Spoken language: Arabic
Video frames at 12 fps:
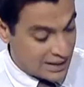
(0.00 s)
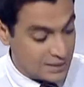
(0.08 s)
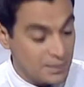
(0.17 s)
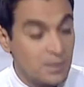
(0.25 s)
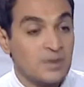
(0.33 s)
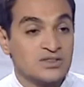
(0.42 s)

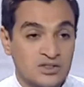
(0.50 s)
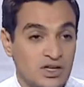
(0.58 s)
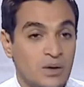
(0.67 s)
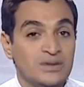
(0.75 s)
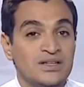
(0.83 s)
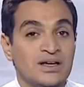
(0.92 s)
ببساطه
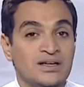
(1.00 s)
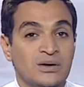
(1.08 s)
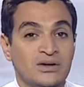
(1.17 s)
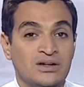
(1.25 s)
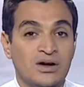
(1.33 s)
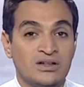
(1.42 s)
لو انت لو
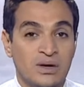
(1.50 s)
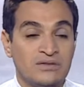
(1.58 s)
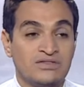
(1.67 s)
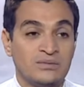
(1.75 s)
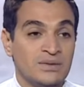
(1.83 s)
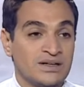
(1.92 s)
انا النهارده واقف
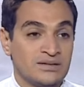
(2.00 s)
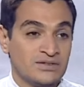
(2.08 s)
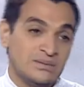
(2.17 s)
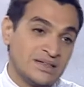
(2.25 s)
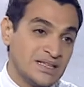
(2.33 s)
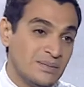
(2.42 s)
في, المك... في
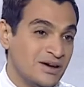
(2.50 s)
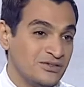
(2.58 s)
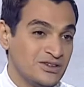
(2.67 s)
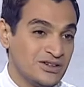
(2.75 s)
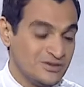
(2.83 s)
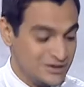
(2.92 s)
المكتبه
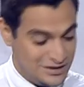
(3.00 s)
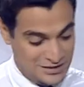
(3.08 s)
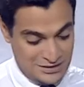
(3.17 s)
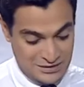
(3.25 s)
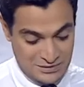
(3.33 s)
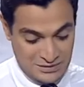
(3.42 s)
في, ال... في
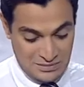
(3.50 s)
ال...